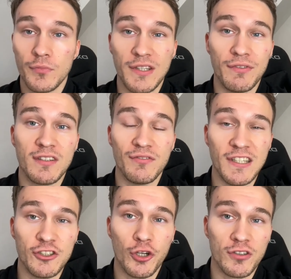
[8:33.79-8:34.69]
Ihr wisst, wie
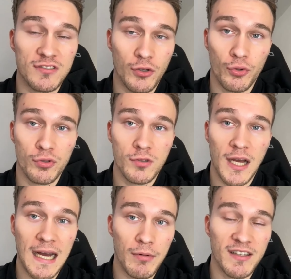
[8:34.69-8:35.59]
ihr die Chancen erhöht,
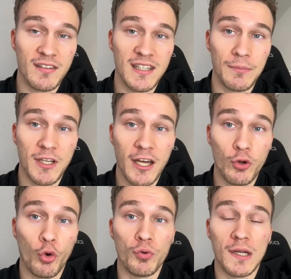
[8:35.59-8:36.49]
aber es ist eben
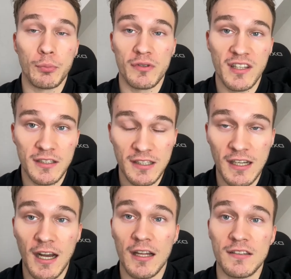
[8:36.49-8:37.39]
keine
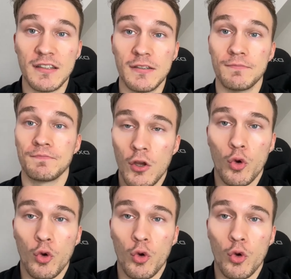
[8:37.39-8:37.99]
hundertprozentige Garantie.